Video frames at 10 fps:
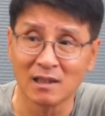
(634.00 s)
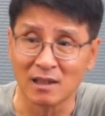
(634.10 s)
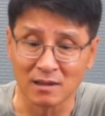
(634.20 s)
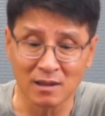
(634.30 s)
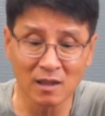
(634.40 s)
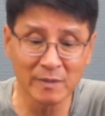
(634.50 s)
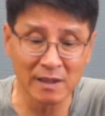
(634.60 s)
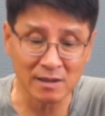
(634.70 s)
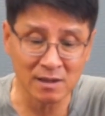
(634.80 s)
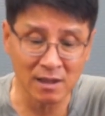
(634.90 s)
예, 그
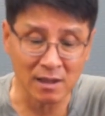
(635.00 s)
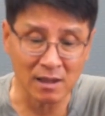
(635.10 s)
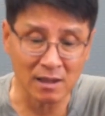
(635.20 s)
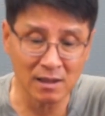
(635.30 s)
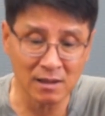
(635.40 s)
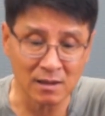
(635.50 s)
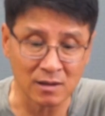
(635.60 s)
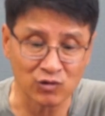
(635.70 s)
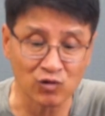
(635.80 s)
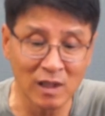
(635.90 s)
다음에 이제
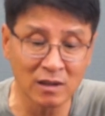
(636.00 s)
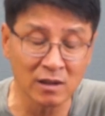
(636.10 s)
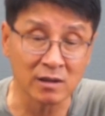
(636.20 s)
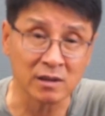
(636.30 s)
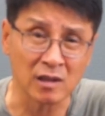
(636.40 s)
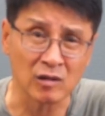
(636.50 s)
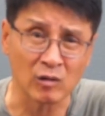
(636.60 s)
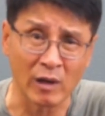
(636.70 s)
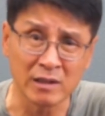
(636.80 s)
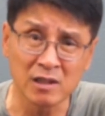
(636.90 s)
어, 중요한 거는 이제 그
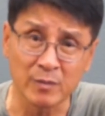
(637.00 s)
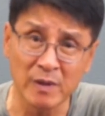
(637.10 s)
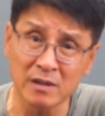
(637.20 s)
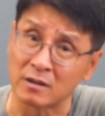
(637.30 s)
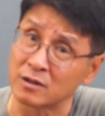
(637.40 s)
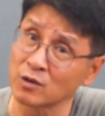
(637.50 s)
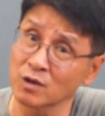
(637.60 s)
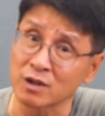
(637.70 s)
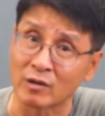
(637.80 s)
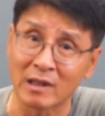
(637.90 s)
과연 GPS가 어느
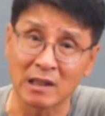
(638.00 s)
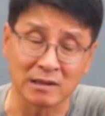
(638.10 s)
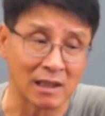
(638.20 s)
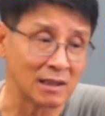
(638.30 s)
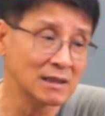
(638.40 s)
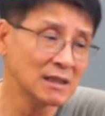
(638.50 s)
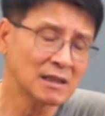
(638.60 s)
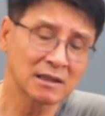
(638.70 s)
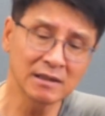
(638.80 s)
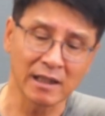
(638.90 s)
정도 정확하냐.
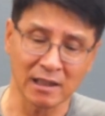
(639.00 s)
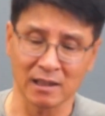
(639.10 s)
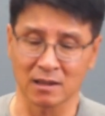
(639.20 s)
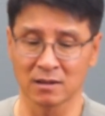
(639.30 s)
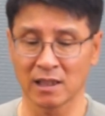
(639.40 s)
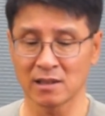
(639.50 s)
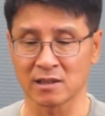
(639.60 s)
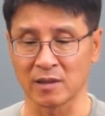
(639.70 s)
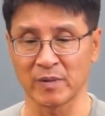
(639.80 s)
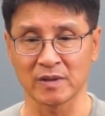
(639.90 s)
근데 그게
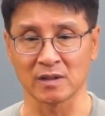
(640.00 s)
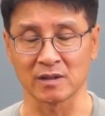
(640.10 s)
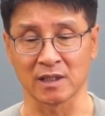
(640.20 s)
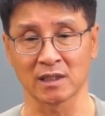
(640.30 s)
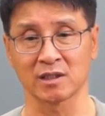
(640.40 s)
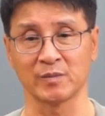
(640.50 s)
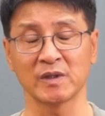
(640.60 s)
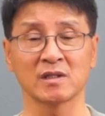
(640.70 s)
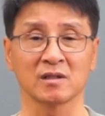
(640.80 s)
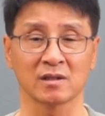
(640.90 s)
제, 제가
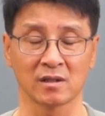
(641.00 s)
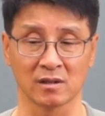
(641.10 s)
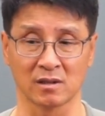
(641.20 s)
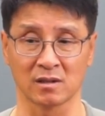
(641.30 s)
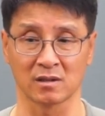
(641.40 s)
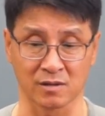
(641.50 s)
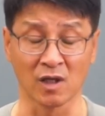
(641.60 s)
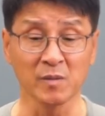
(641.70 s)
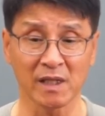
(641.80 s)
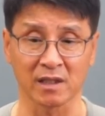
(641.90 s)
GPS를
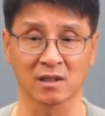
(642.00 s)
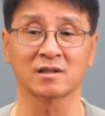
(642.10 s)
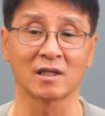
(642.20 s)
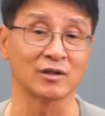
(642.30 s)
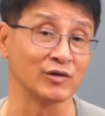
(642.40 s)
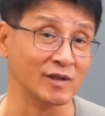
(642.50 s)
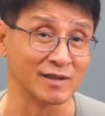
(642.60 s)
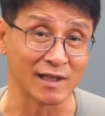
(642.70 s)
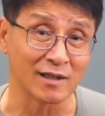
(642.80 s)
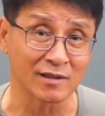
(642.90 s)
정밀하게 측정할 수
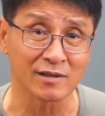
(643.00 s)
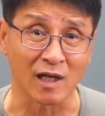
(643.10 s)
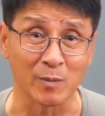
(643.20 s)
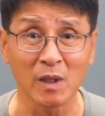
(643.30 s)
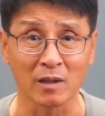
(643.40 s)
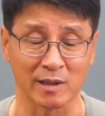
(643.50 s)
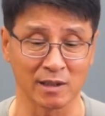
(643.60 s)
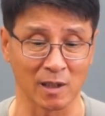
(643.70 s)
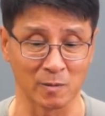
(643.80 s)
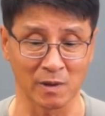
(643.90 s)
있는 제가 어떤 장비가
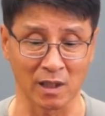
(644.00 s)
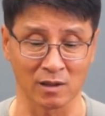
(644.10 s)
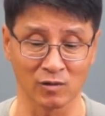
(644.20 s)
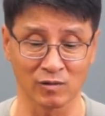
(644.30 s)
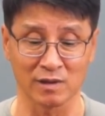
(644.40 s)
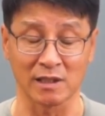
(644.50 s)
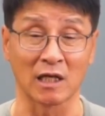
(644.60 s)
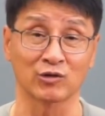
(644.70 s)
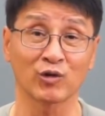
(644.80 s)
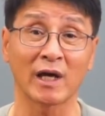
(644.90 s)
없기 때문에 결국은 이제
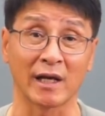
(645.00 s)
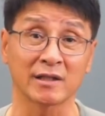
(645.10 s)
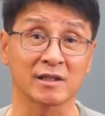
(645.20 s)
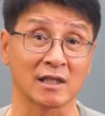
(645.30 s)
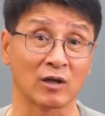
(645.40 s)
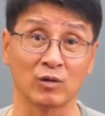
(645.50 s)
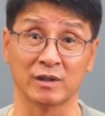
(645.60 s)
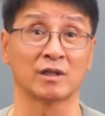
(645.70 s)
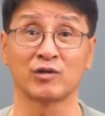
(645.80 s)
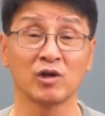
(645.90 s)
양쪽에 하나씩 차고
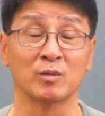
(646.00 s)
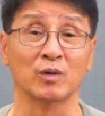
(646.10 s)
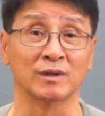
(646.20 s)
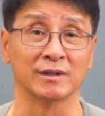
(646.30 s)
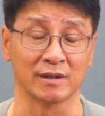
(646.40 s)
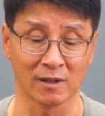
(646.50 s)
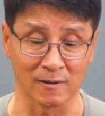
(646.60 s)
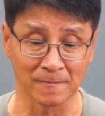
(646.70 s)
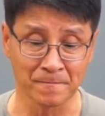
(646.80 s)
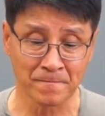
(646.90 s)
이게 뛰어보거든요.